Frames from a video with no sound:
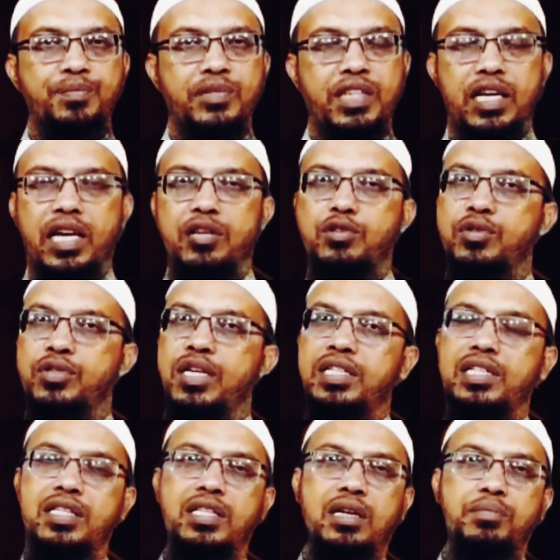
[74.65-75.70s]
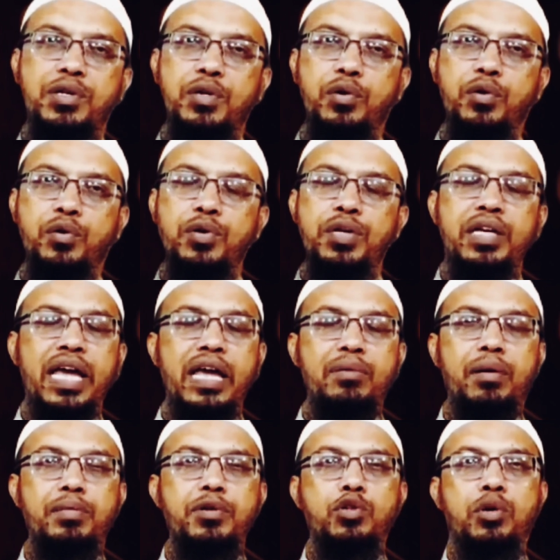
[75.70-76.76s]
তাহলে আরেকজন ছেলের সাথে তার বিয়ে হলো
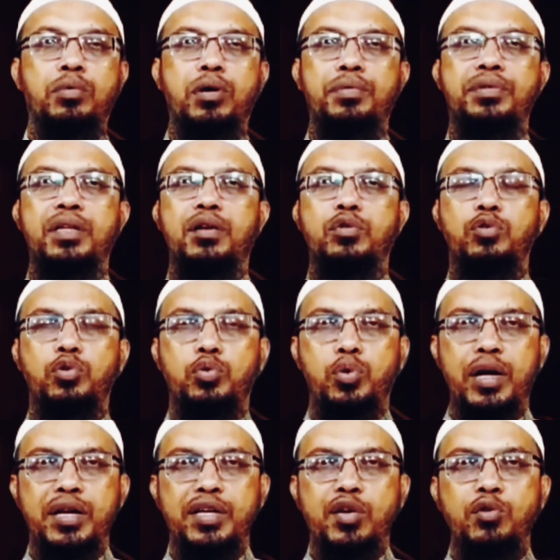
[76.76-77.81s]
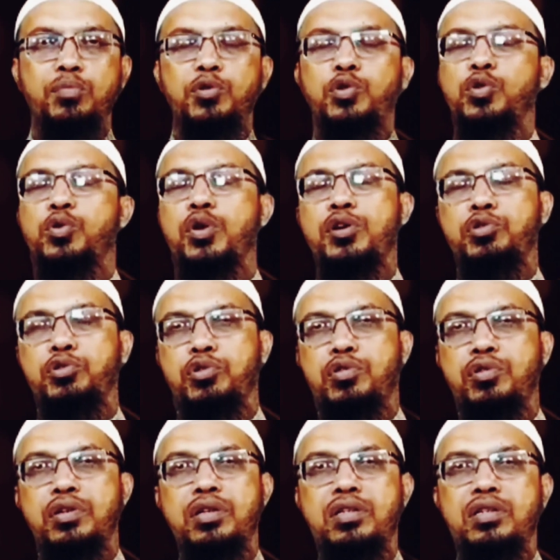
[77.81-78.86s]
এইভাবে সমকামিতার দোয়ারকেও মোচন করার জন্য
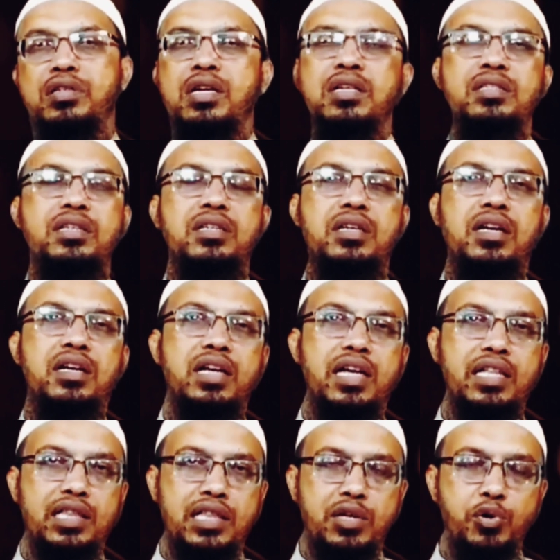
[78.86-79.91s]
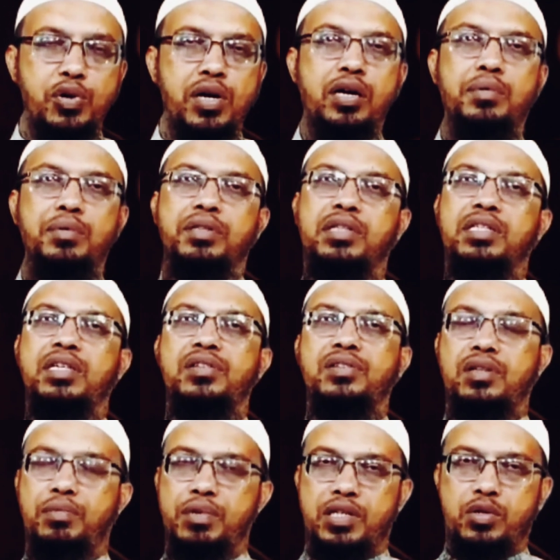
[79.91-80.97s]
ট্রান্সজেন্ডারের এই থিওরিটাকে আমাদের দেশে
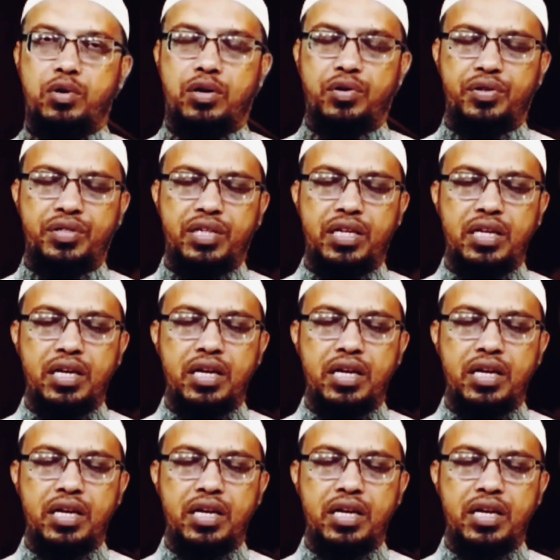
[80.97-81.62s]
এস্টাবলিশ করা হচ্ছে